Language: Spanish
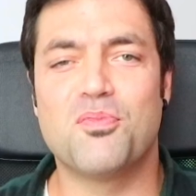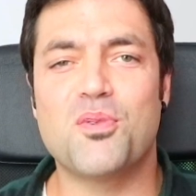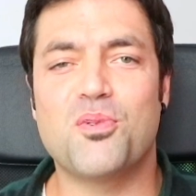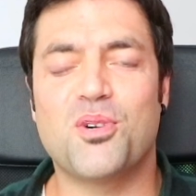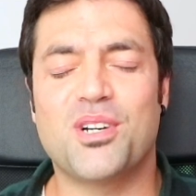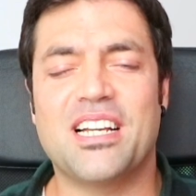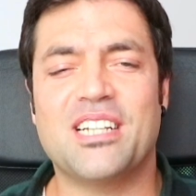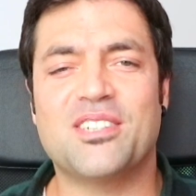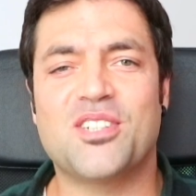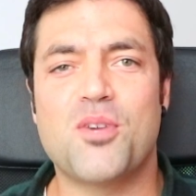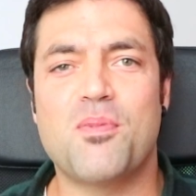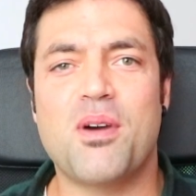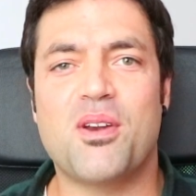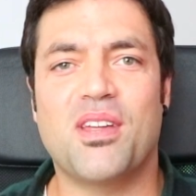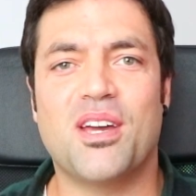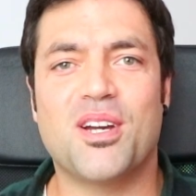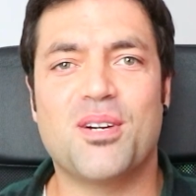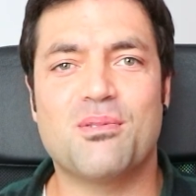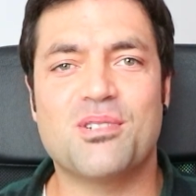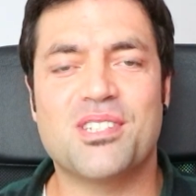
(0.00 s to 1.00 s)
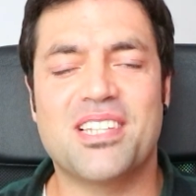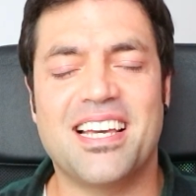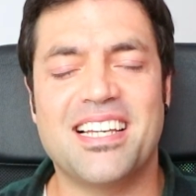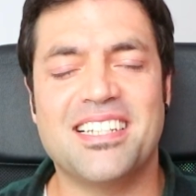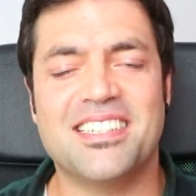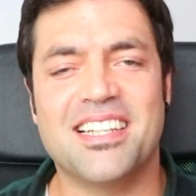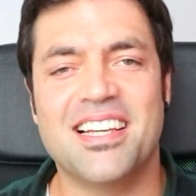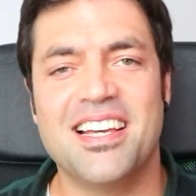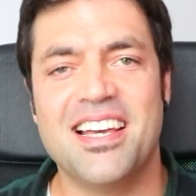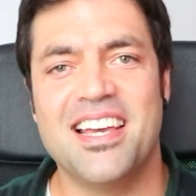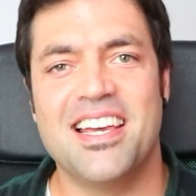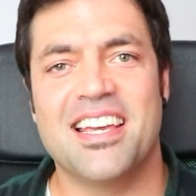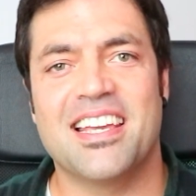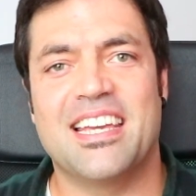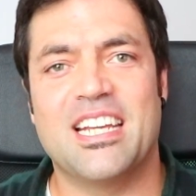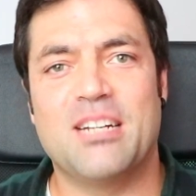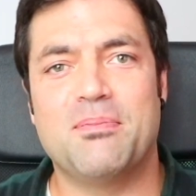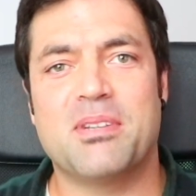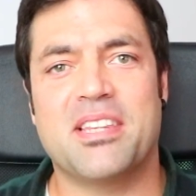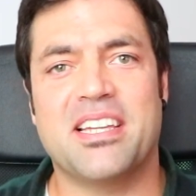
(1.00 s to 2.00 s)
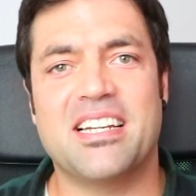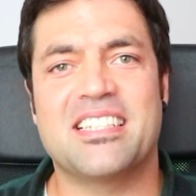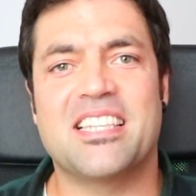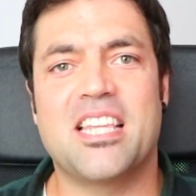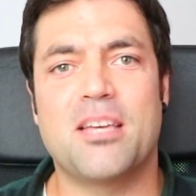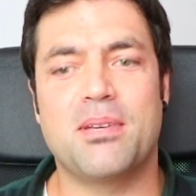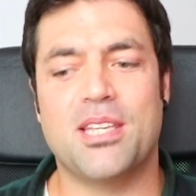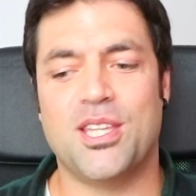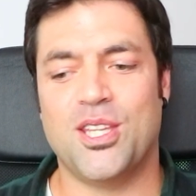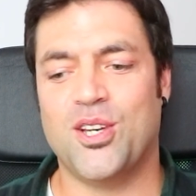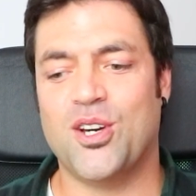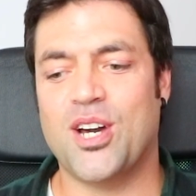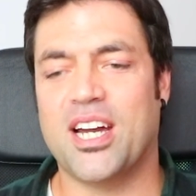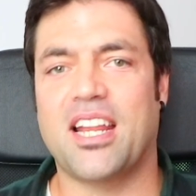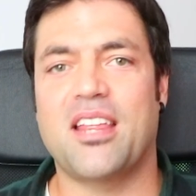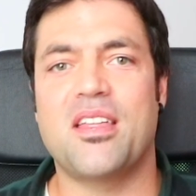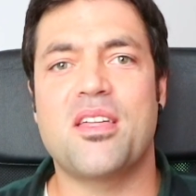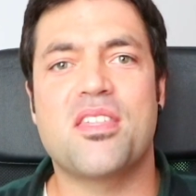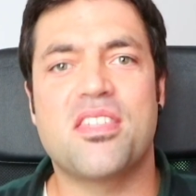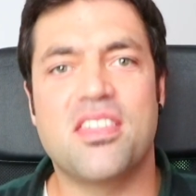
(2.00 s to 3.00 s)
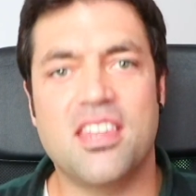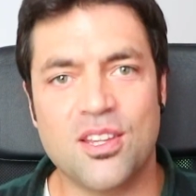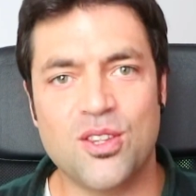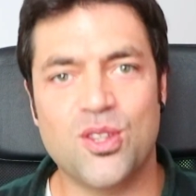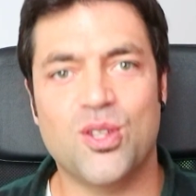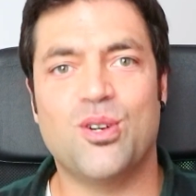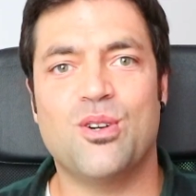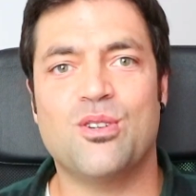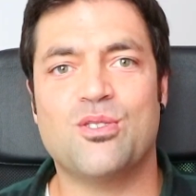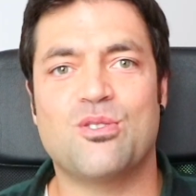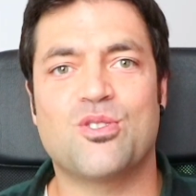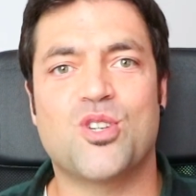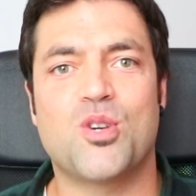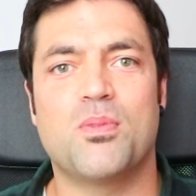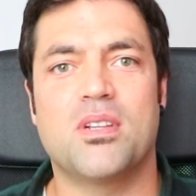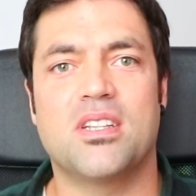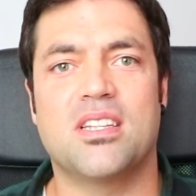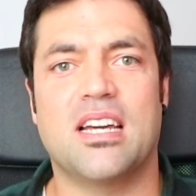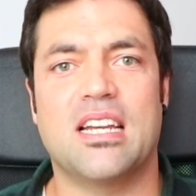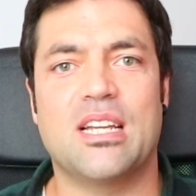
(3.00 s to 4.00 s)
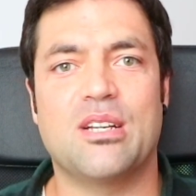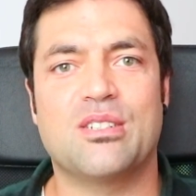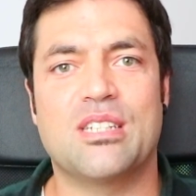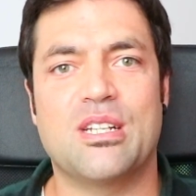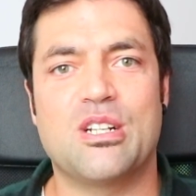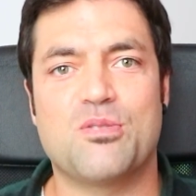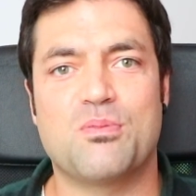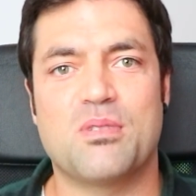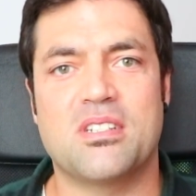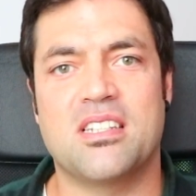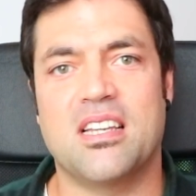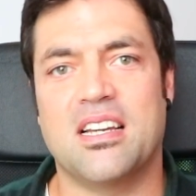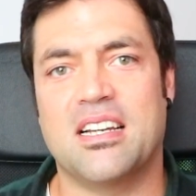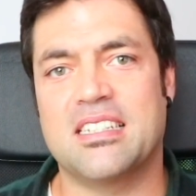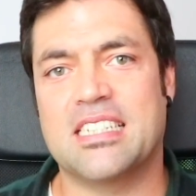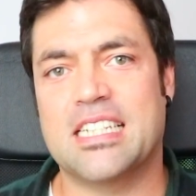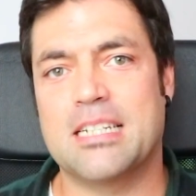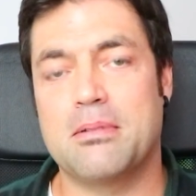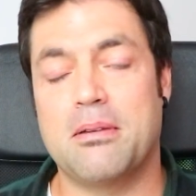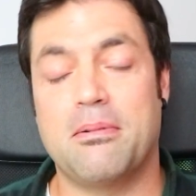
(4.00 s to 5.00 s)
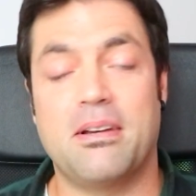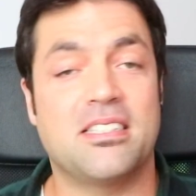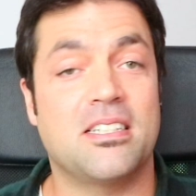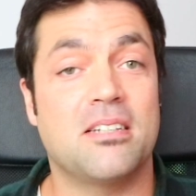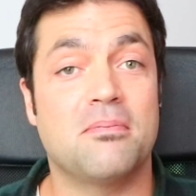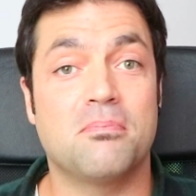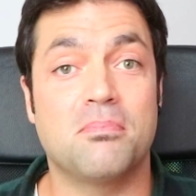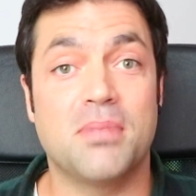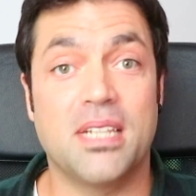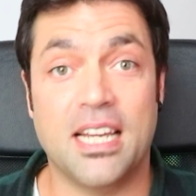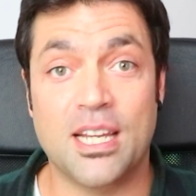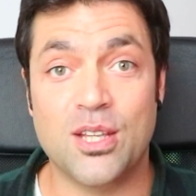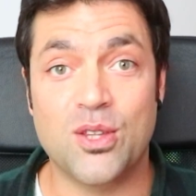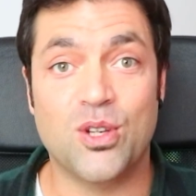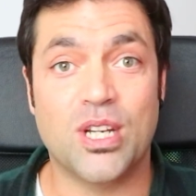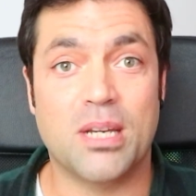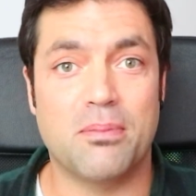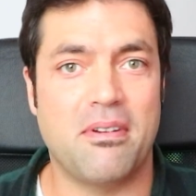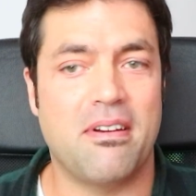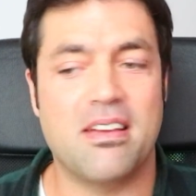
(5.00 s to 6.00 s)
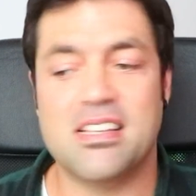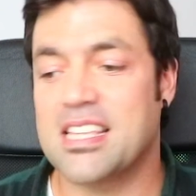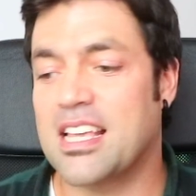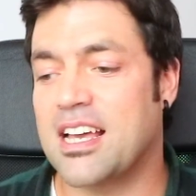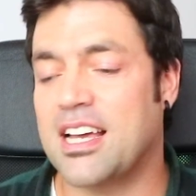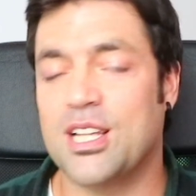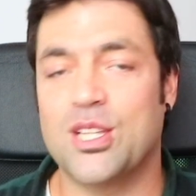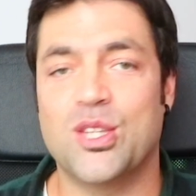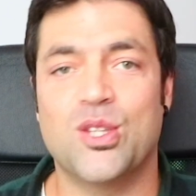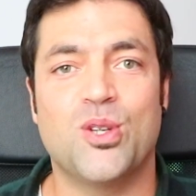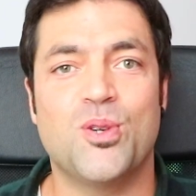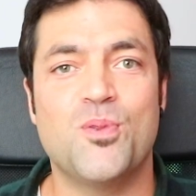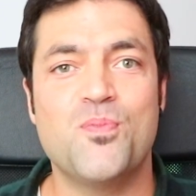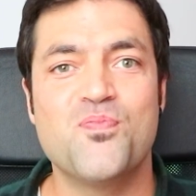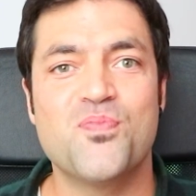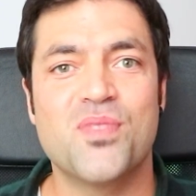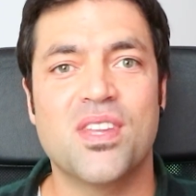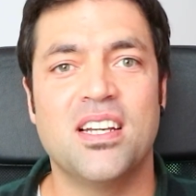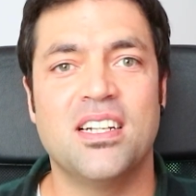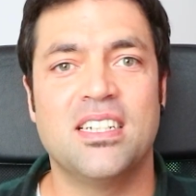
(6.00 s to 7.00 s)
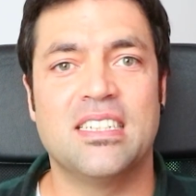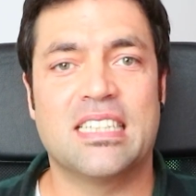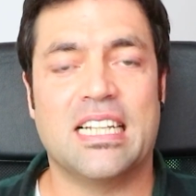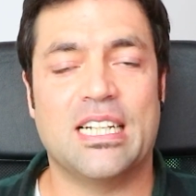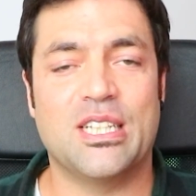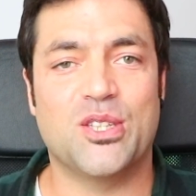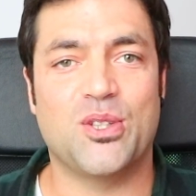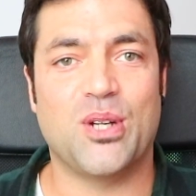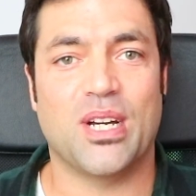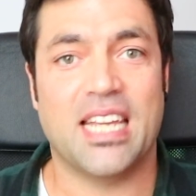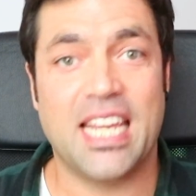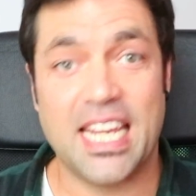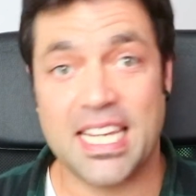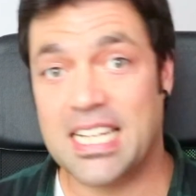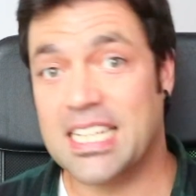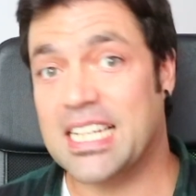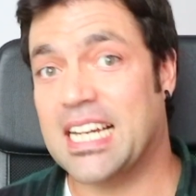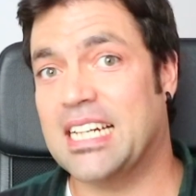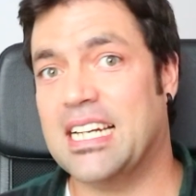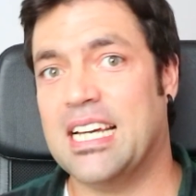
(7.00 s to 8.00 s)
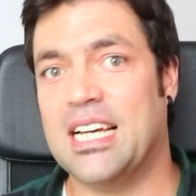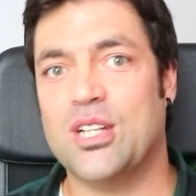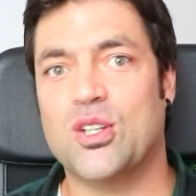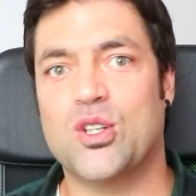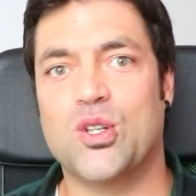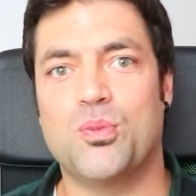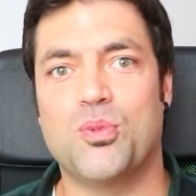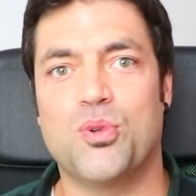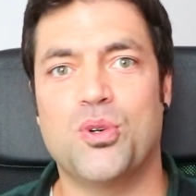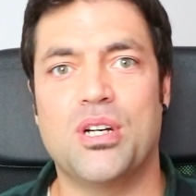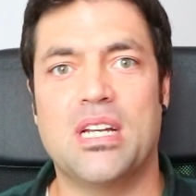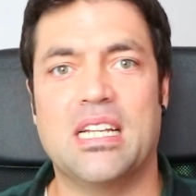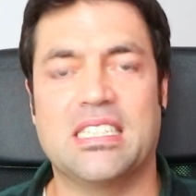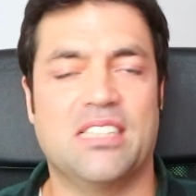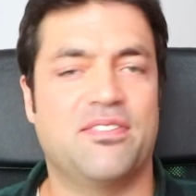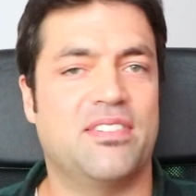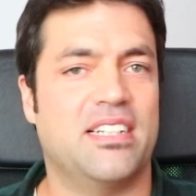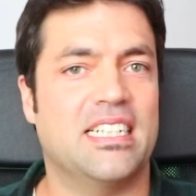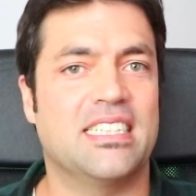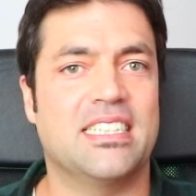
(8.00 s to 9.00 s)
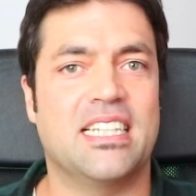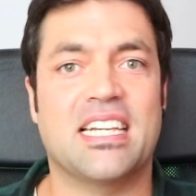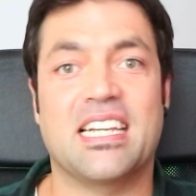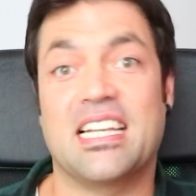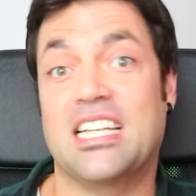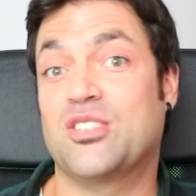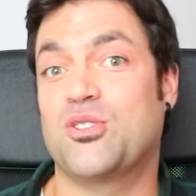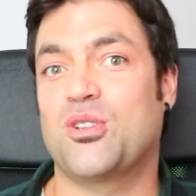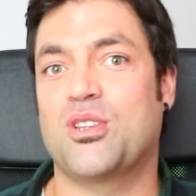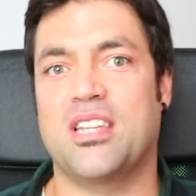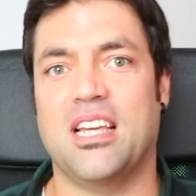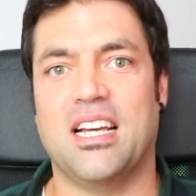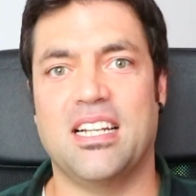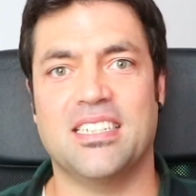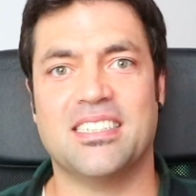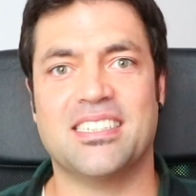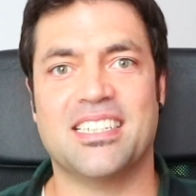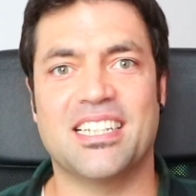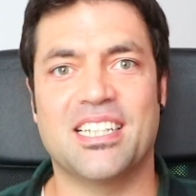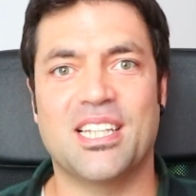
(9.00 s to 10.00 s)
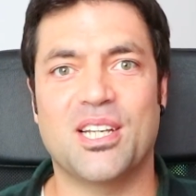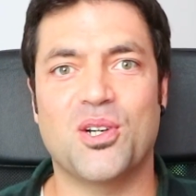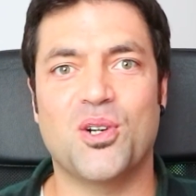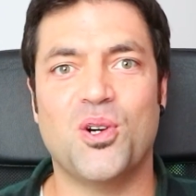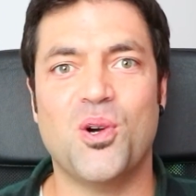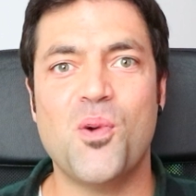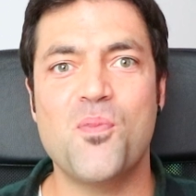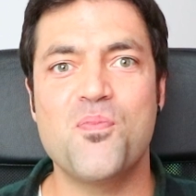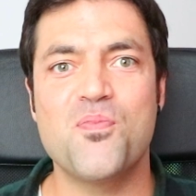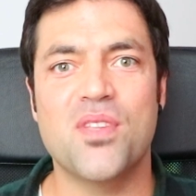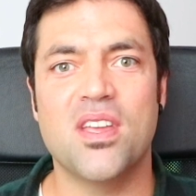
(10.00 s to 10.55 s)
Muy buenas, soy Omar Rueda, ¿cómo estáis? Quiero empezar este vídeo agradeciendo los comentarios y los mensajes que me vais enviando, que me vais dejando, tanto aquí en el canal como en las diferentes redes sociales que tengo.